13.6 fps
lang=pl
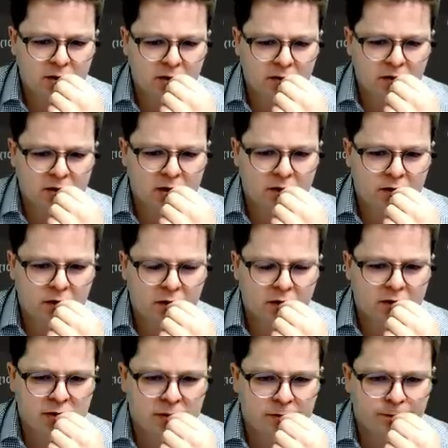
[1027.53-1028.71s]
No wieża
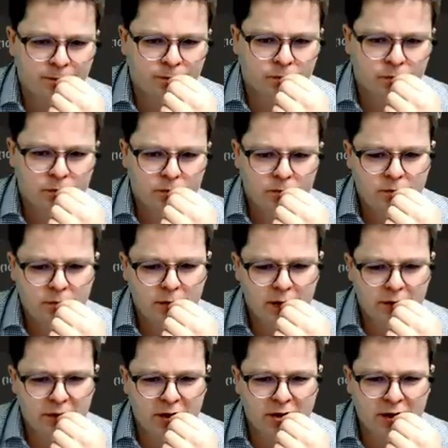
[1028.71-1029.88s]
F8,
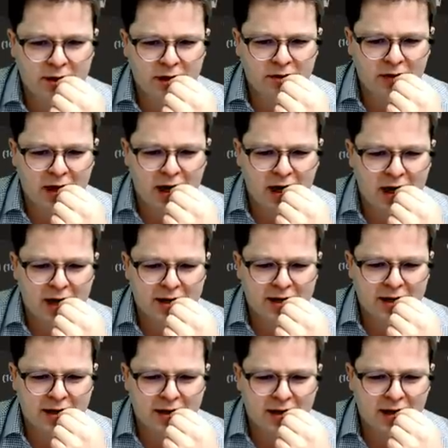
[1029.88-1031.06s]
wieża D2.
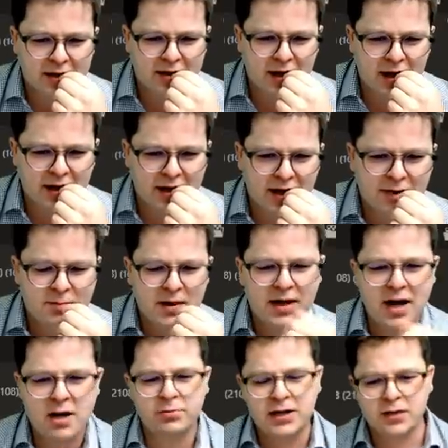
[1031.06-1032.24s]
Ajajaja, jak
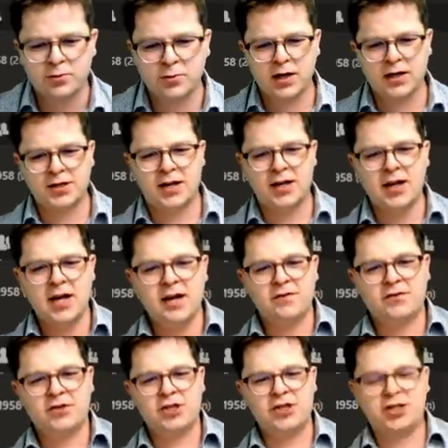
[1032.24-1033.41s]
Michał Tal, słuchajcie,
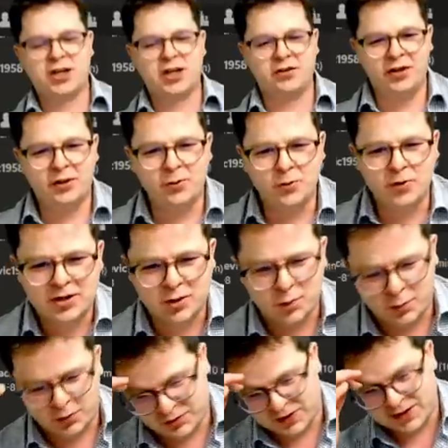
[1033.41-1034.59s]
wszystkie figury są
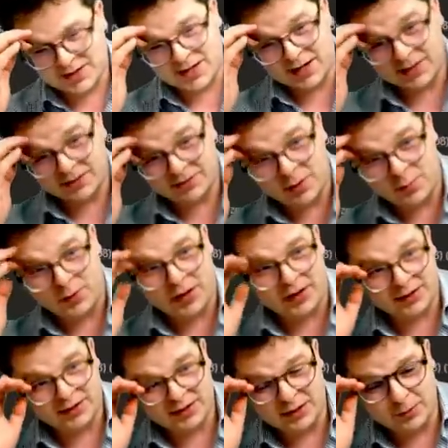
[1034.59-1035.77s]
poświęcane w tej
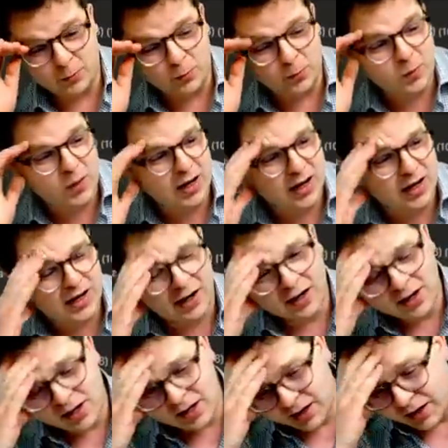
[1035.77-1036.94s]
partii. Wow!
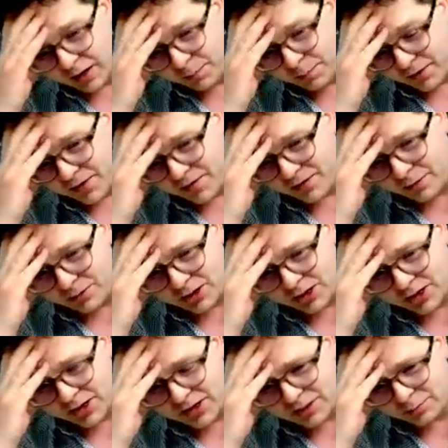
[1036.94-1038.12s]
E, powiem Wam
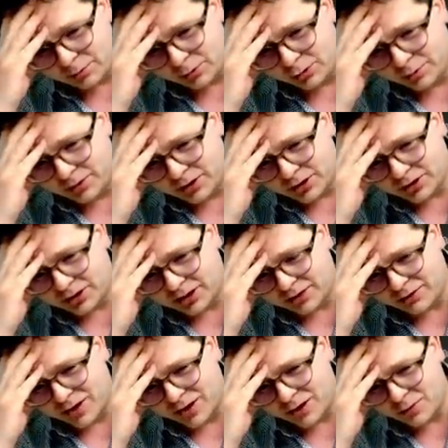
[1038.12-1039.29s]
szczerze, jestem dumny, że to się tak
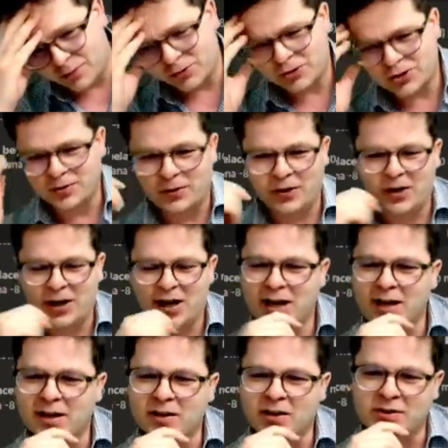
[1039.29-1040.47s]
fajnie ułożyło.
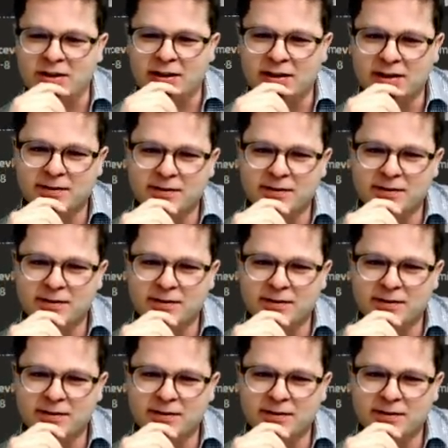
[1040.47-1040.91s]
Ale kozak.